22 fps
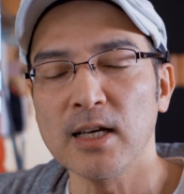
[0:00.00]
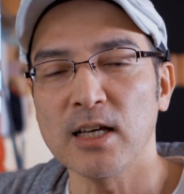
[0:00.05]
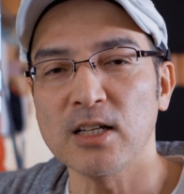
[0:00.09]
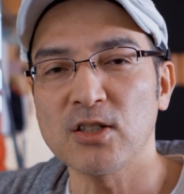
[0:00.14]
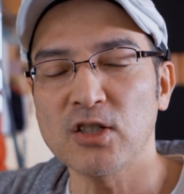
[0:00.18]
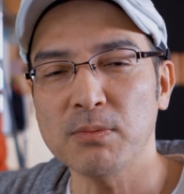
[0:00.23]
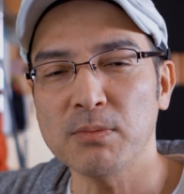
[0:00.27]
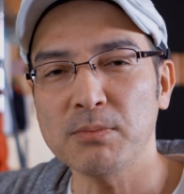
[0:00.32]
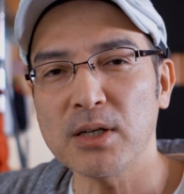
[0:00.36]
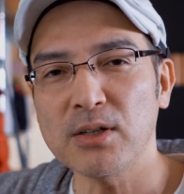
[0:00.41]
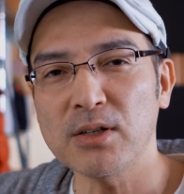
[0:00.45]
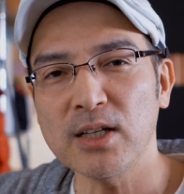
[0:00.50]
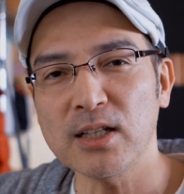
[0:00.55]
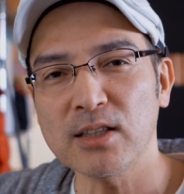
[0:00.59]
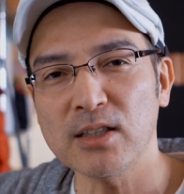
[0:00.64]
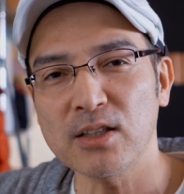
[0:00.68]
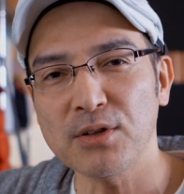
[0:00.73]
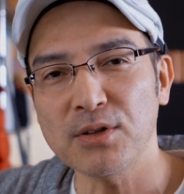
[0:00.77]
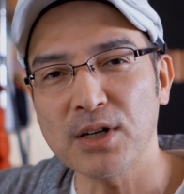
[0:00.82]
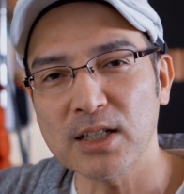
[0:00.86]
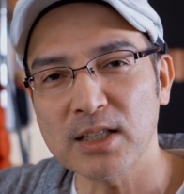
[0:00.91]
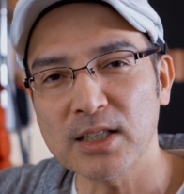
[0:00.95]
えー、ジンバルやっ
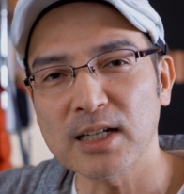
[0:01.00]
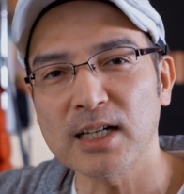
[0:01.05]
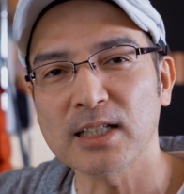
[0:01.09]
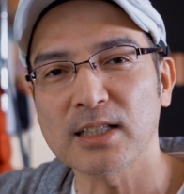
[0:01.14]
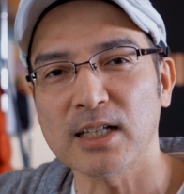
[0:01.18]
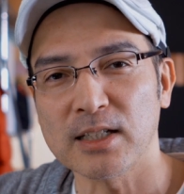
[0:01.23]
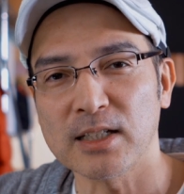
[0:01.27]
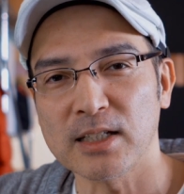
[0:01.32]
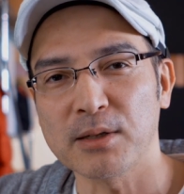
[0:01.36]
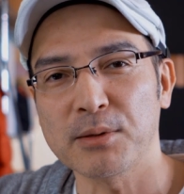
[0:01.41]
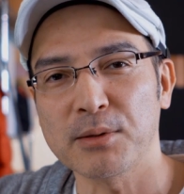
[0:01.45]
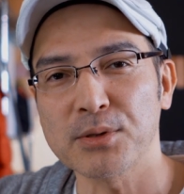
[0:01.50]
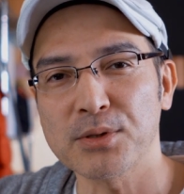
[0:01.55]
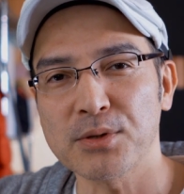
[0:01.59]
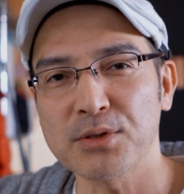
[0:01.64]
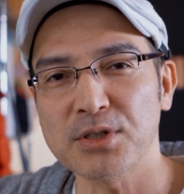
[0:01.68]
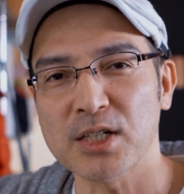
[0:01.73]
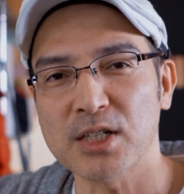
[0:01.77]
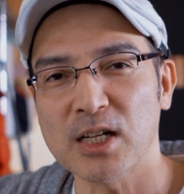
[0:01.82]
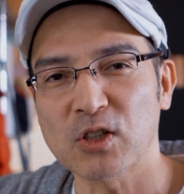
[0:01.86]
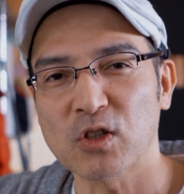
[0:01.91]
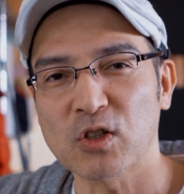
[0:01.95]
てる方々はねご
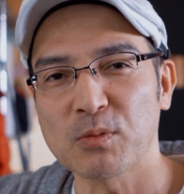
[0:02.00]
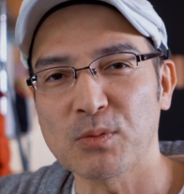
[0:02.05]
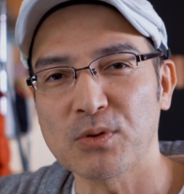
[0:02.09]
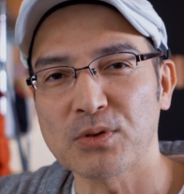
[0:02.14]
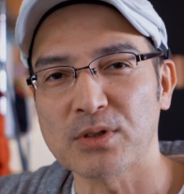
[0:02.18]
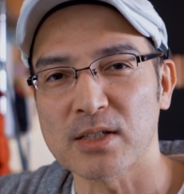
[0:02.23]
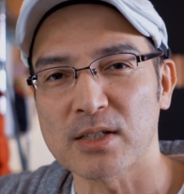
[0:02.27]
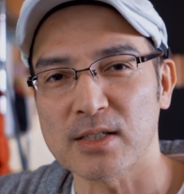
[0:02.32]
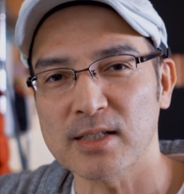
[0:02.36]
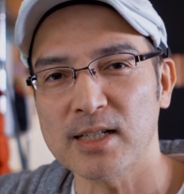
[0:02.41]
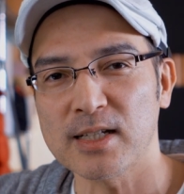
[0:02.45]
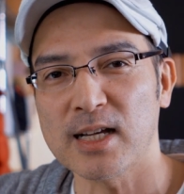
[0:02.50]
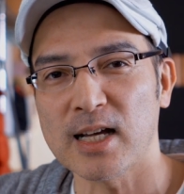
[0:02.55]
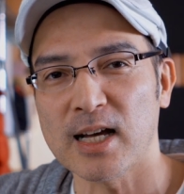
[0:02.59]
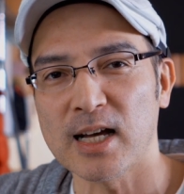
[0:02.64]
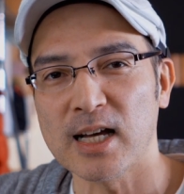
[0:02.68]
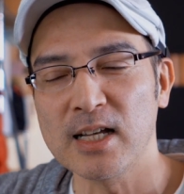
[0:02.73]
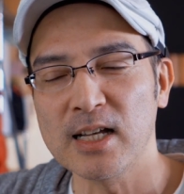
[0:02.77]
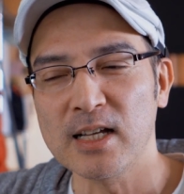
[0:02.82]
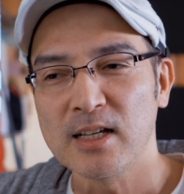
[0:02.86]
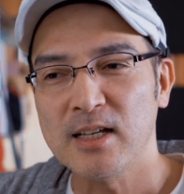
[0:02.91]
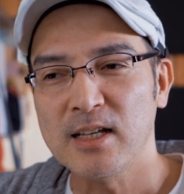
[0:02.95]
存知かと思うんです
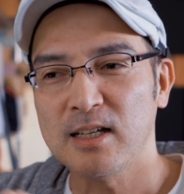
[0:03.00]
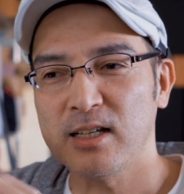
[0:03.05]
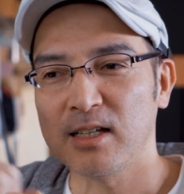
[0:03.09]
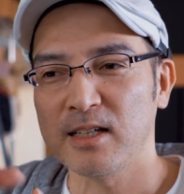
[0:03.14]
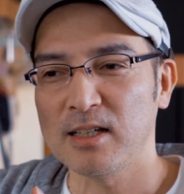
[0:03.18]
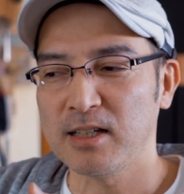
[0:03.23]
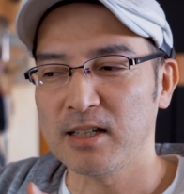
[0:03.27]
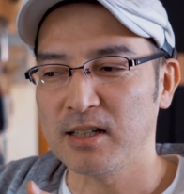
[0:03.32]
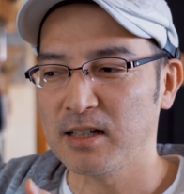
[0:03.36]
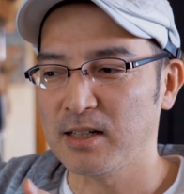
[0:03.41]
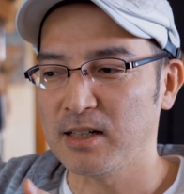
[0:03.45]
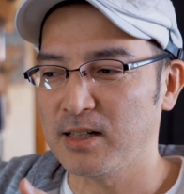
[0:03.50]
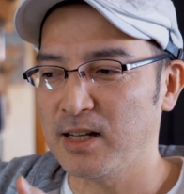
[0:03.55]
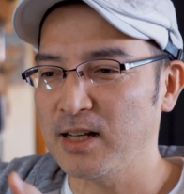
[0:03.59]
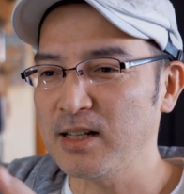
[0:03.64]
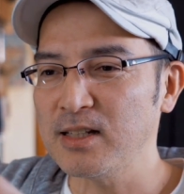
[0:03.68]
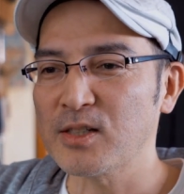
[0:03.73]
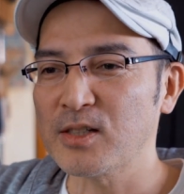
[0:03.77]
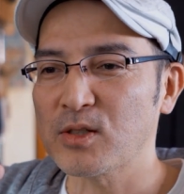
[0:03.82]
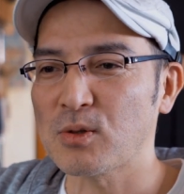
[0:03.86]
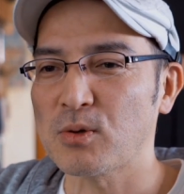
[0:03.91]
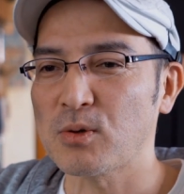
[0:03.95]
が、えー、
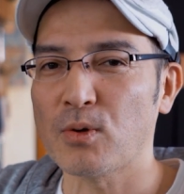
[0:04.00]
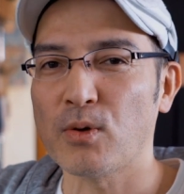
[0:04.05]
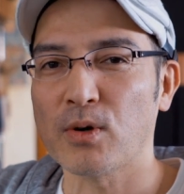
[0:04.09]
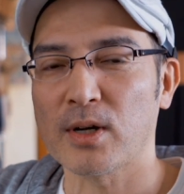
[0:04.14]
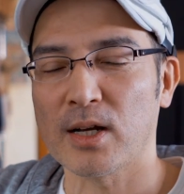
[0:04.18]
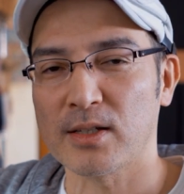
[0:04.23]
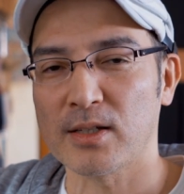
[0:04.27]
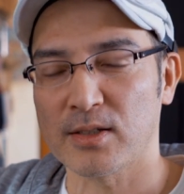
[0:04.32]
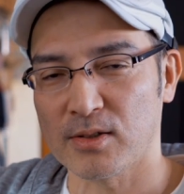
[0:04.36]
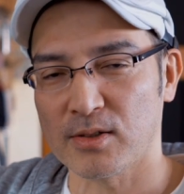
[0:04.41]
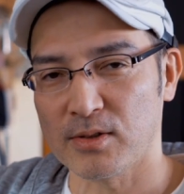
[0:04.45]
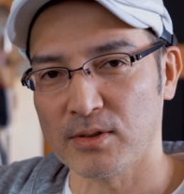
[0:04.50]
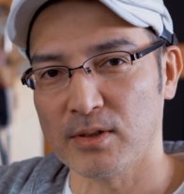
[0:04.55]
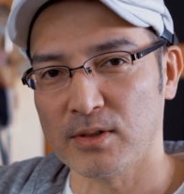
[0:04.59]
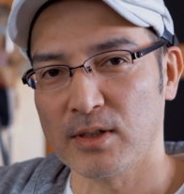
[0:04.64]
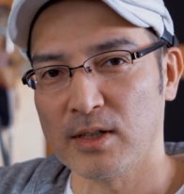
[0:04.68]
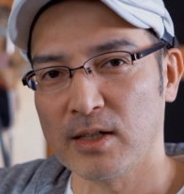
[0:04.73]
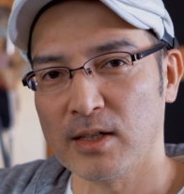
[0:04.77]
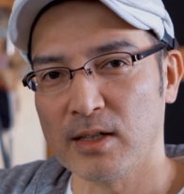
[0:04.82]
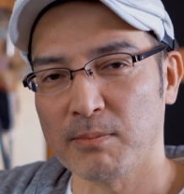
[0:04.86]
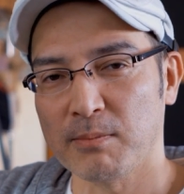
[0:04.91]
レンズを交換する、